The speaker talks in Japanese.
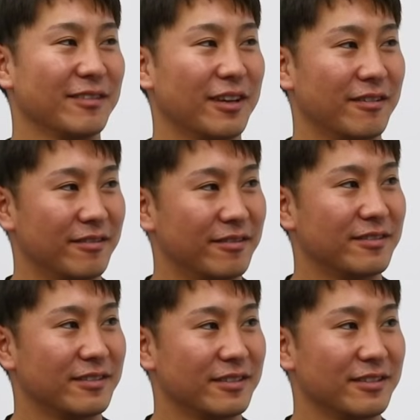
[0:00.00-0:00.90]
安倍ちゃんと
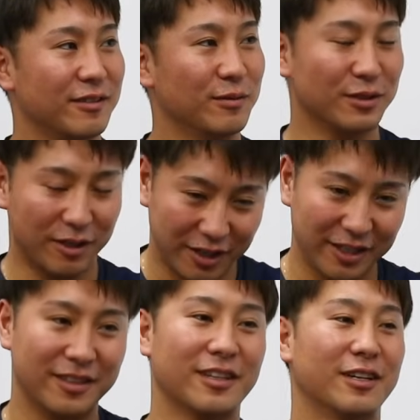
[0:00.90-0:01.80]
仲いい安倍さんは
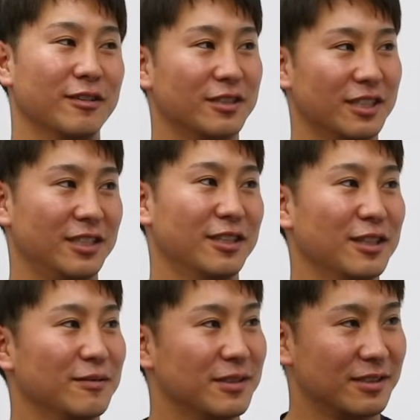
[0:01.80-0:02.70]
い仲良くさせていただ
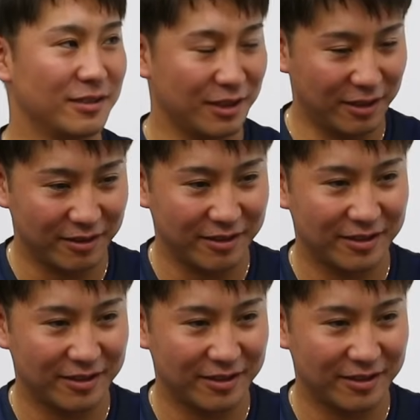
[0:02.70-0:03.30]
いてます微妙